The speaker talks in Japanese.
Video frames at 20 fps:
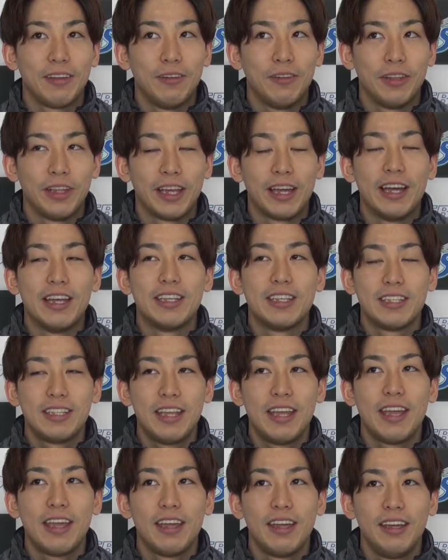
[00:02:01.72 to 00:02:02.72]
お願いし
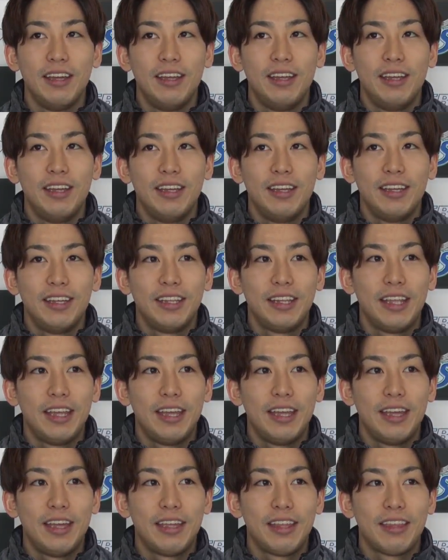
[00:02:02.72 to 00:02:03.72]
て、はい、
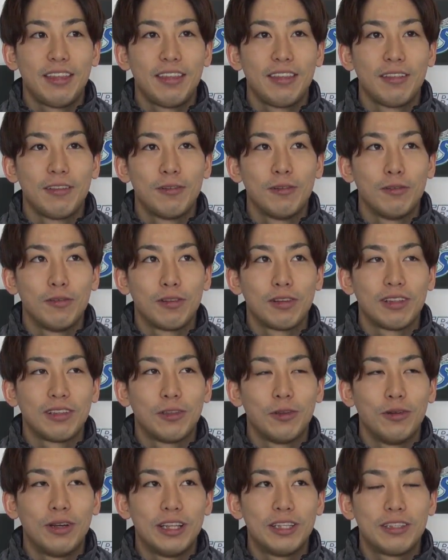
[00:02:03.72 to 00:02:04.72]
でこう
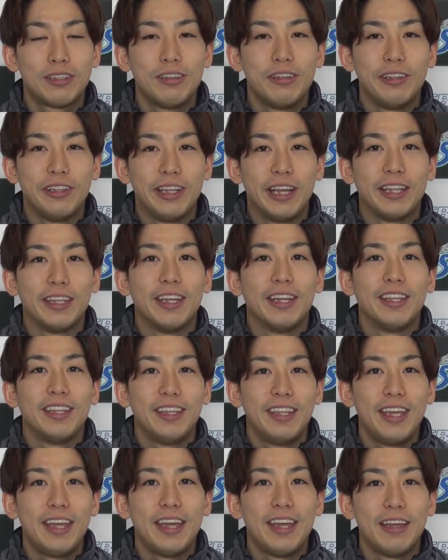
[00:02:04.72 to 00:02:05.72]
動画作るにあたっ
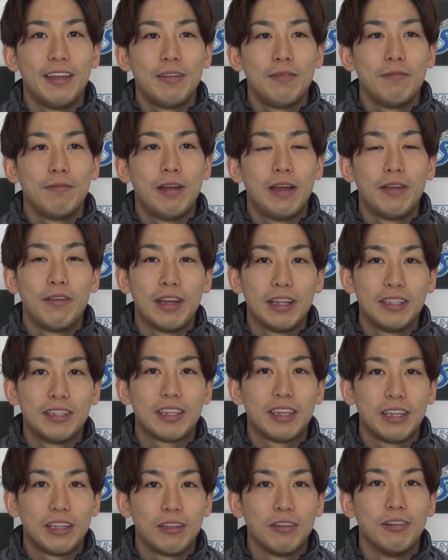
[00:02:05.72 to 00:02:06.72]
て、うん、まあ、岩
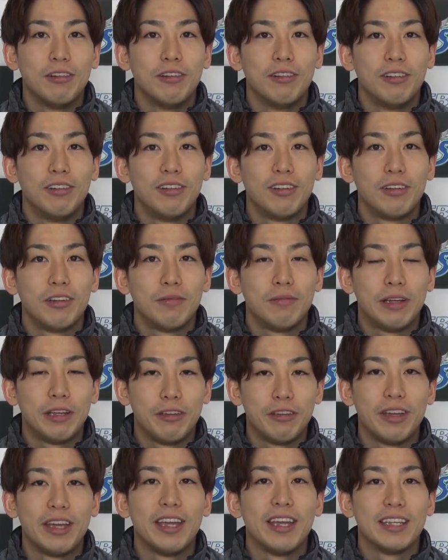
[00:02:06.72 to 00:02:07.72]
月と、まあ、
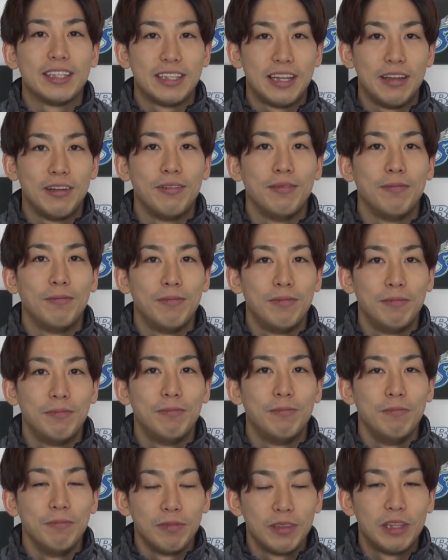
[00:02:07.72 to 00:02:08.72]
ゆうへいさん
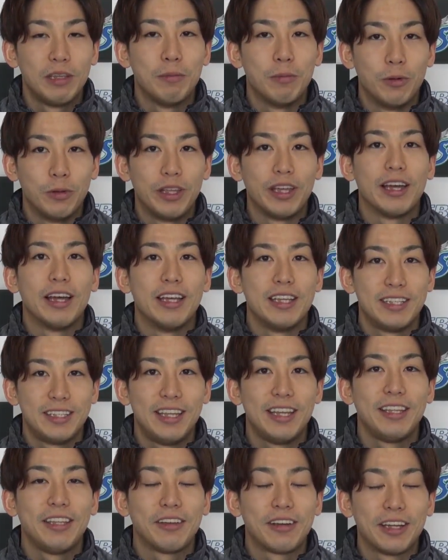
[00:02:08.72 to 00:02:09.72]
にもお願いし
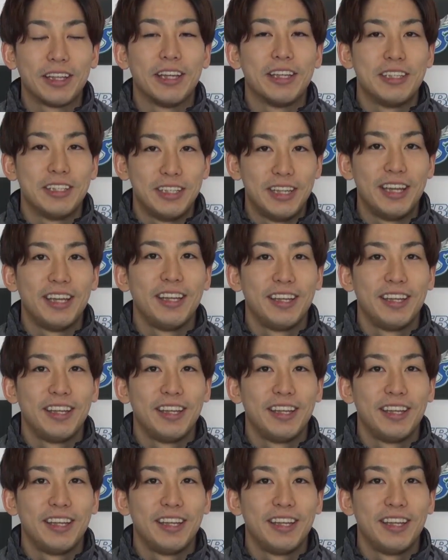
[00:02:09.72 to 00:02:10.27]
てって形で、